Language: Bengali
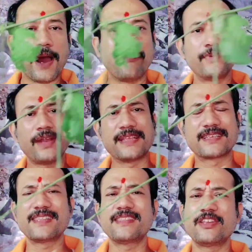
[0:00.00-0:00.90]
আপনার
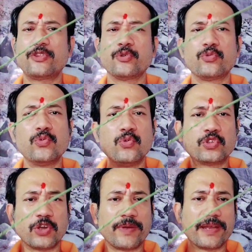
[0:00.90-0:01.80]
আজকের দিনে তো গুগল
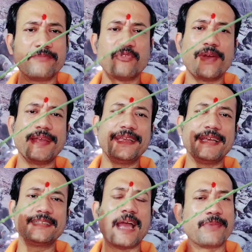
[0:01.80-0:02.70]
সবারই মোবাইলই
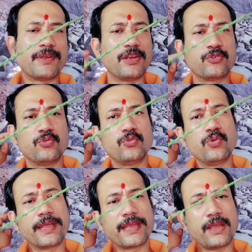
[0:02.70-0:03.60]
আছে আপনি
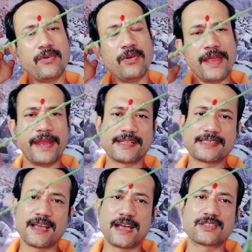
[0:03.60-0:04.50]
গুগলে গিয়েও এটা
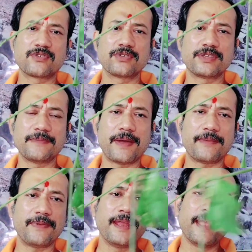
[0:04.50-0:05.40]
সার্চ করতে
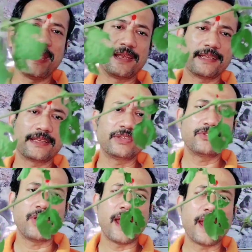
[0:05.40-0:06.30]
পারবেন এটা
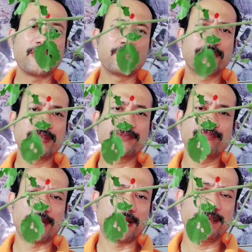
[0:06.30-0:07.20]
কিন্তু আয়ুর্বেদিক
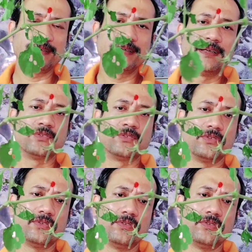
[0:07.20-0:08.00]
প্লান্ট তো